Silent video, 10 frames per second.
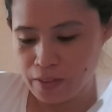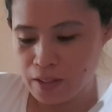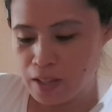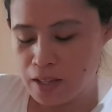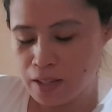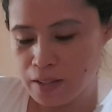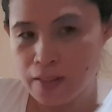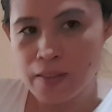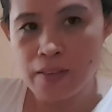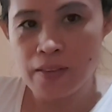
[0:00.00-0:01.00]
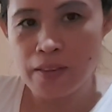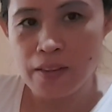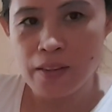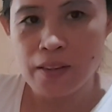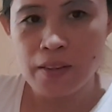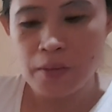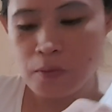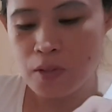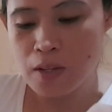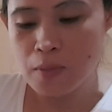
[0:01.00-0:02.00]
Ayan. Ah.
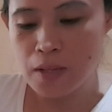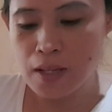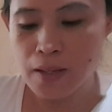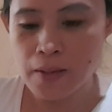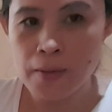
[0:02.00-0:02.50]
Unsa naman eh.